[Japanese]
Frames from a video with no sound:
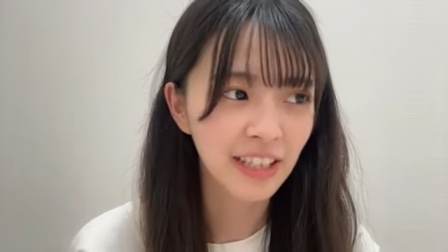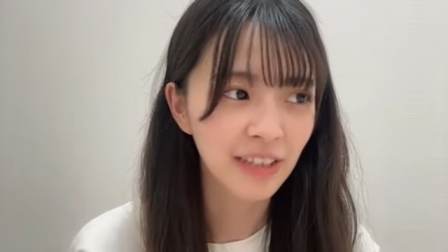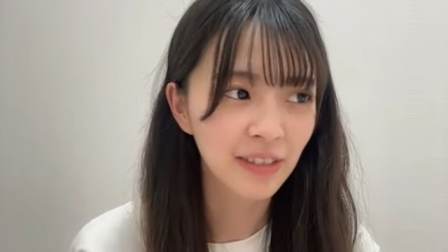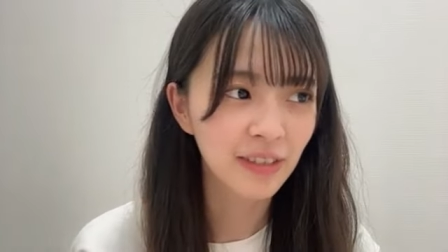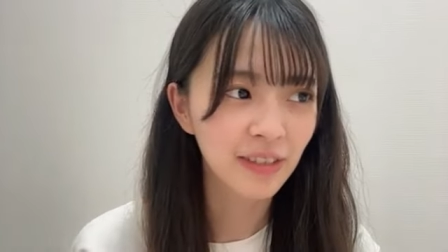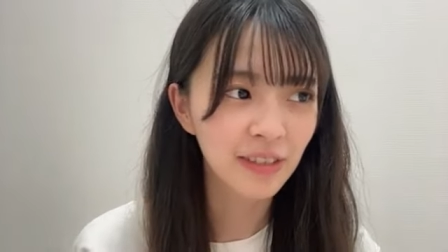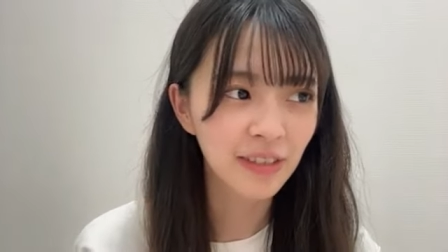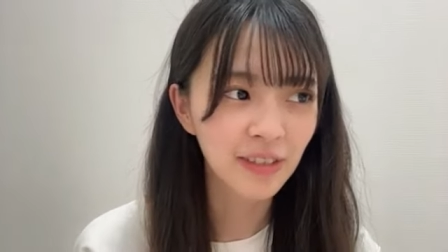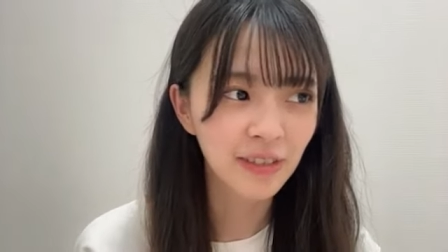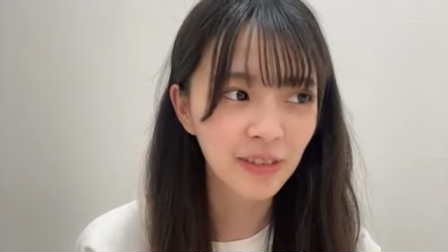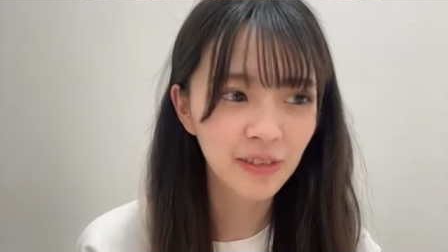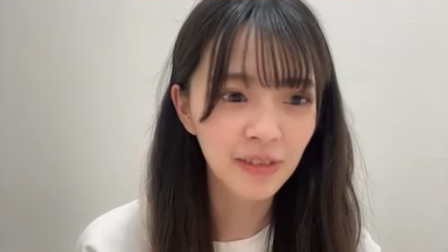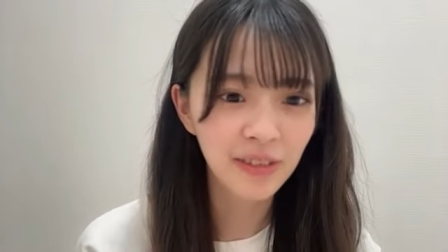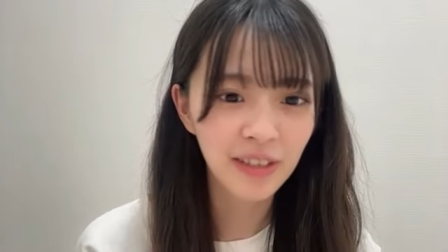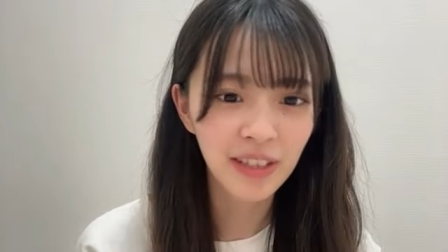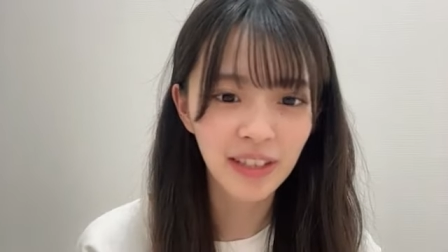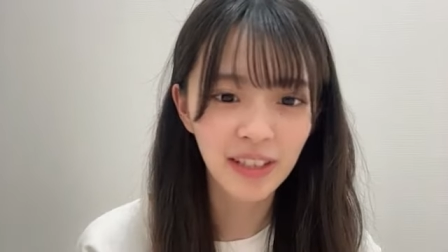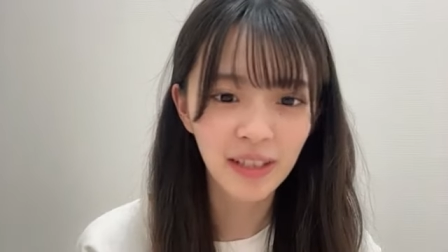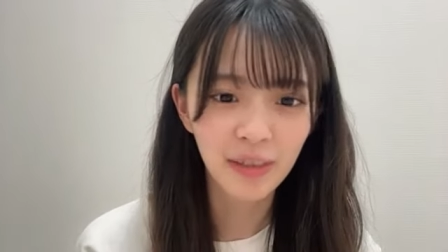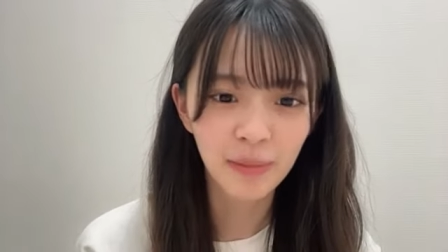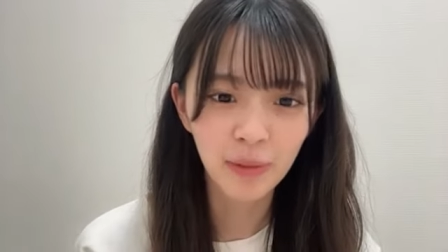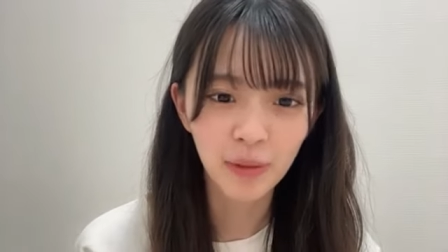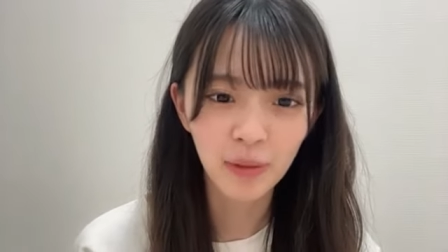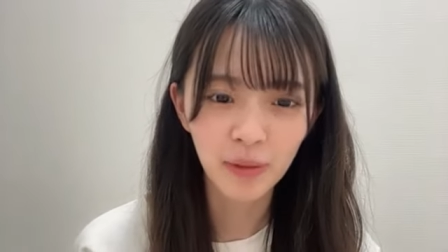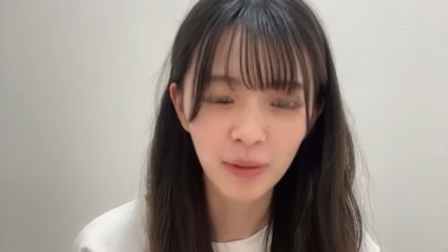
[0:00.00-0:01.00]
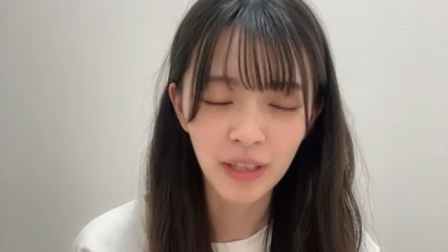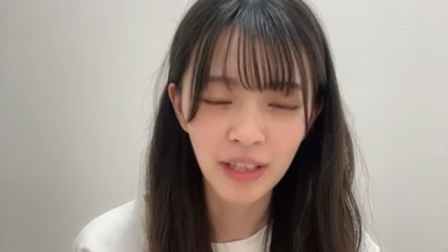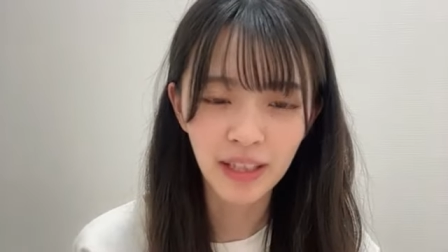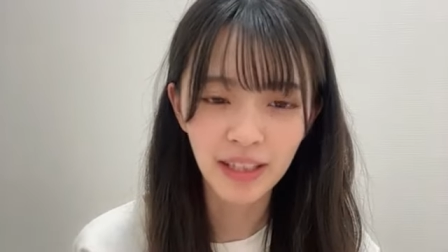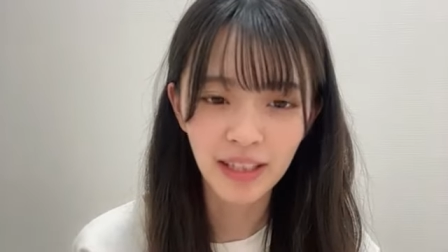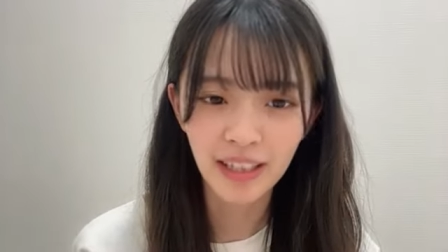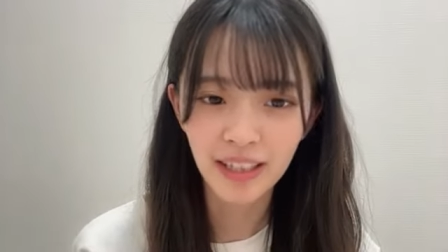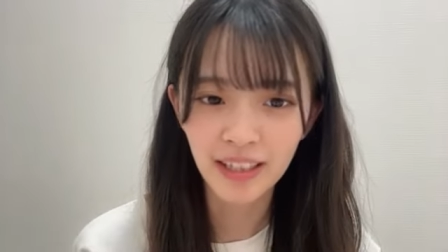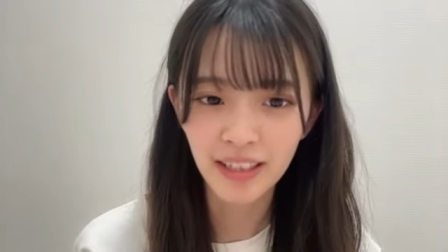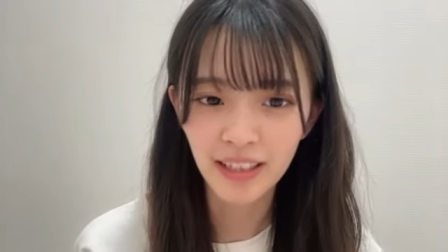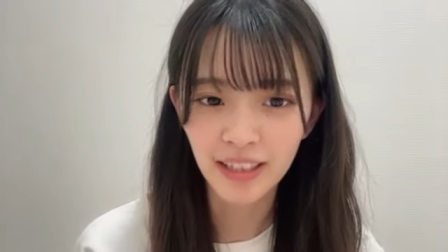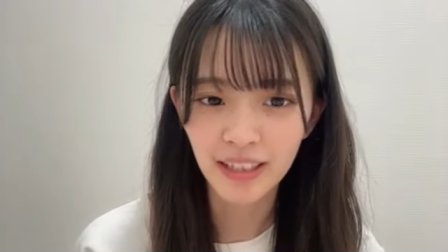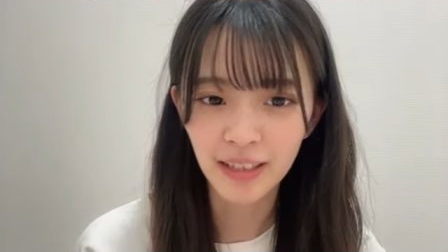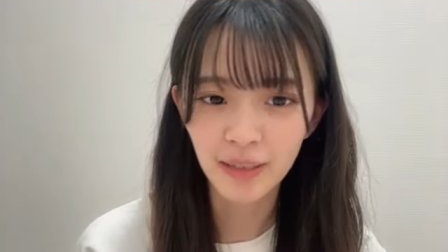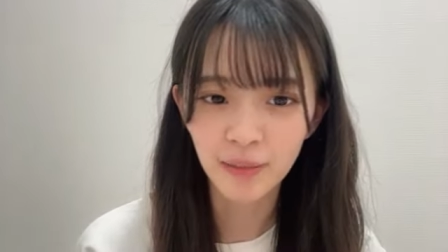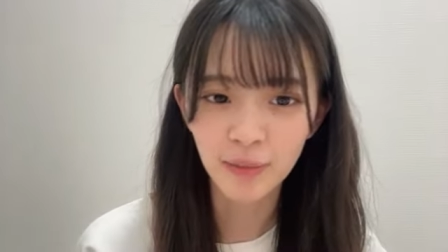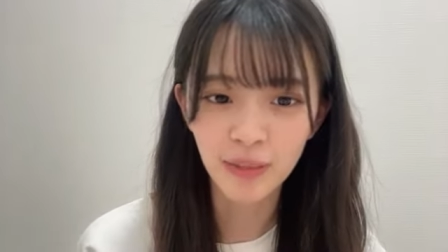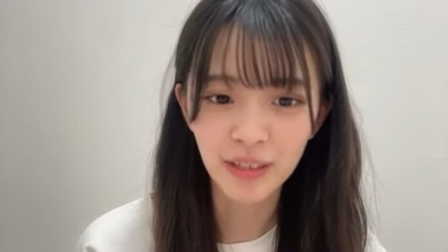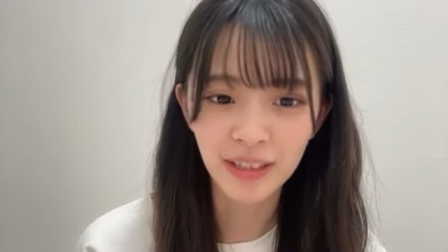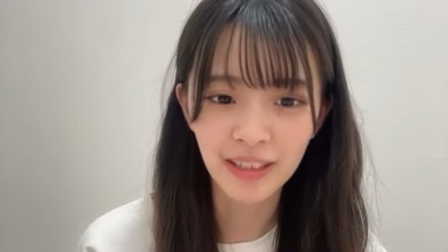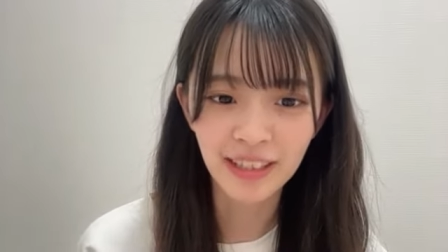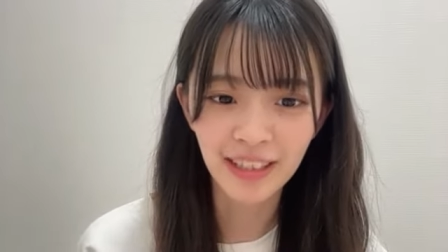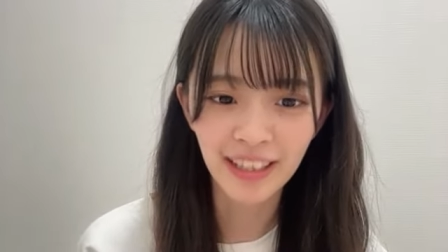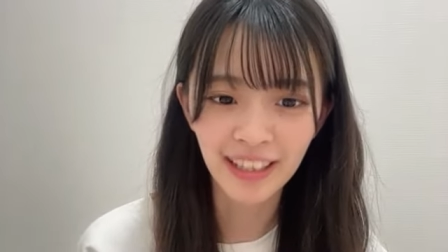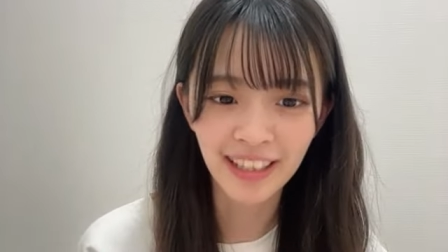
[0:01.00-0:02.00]
弥生のお手紙を2回書
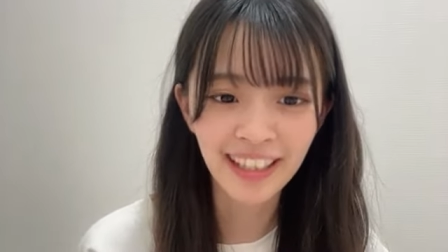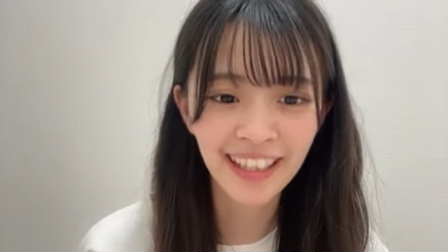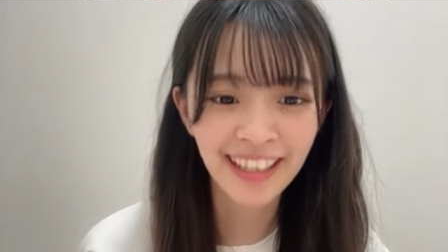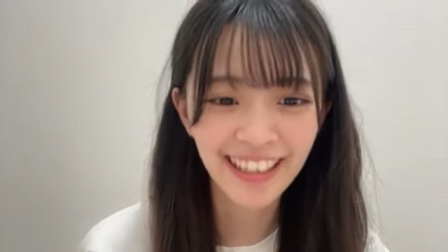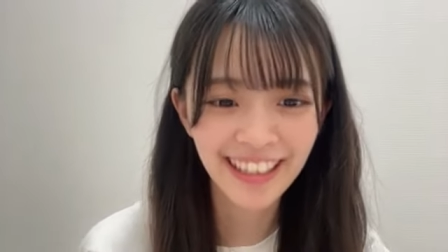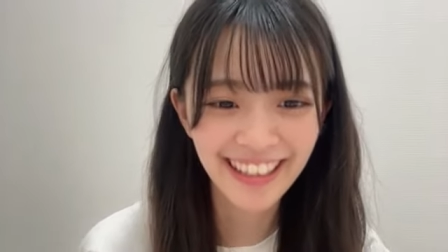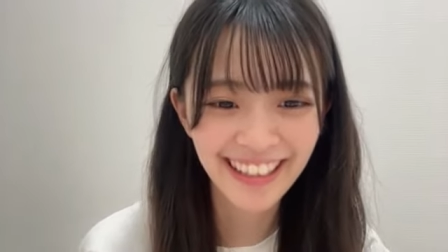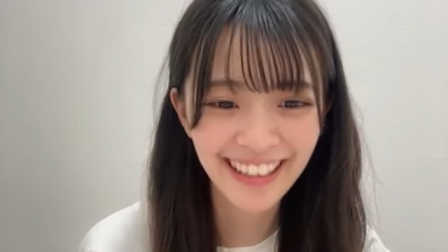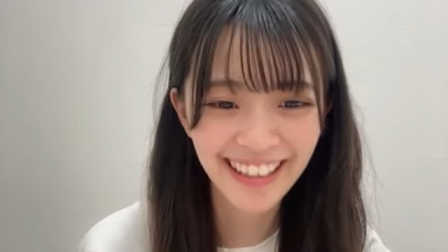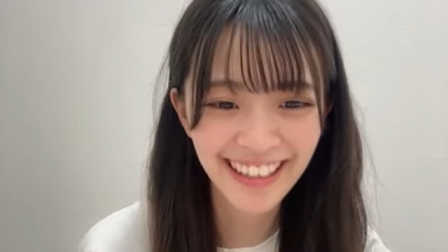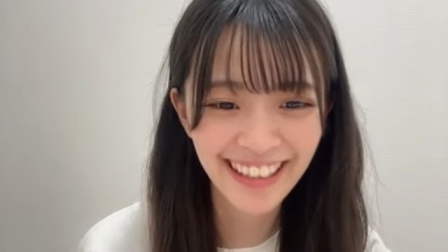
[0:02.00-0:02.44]
きました